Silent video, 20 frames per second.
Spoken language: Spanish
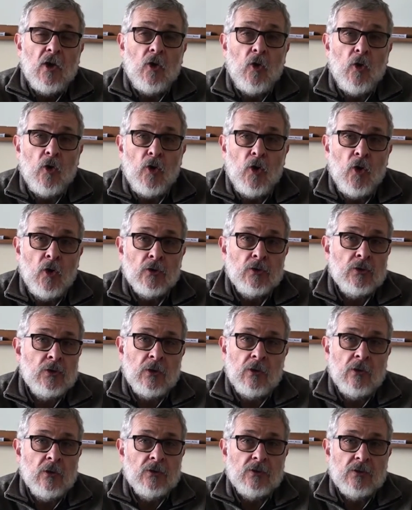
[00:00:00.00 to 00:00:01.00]
con
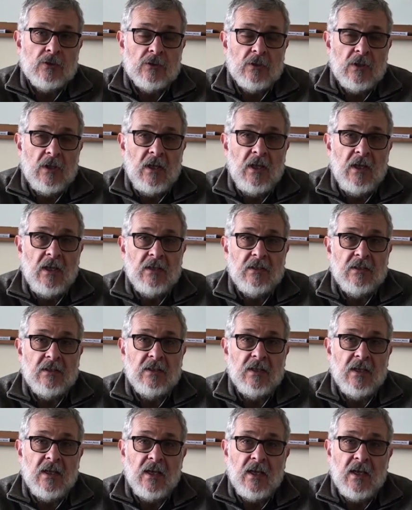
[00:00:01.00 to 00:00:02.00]
otros
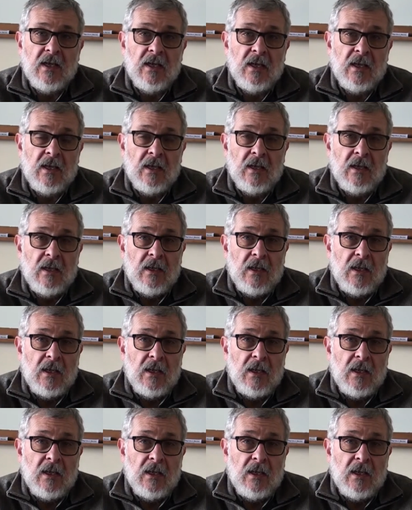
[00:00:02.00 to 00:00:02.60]
este,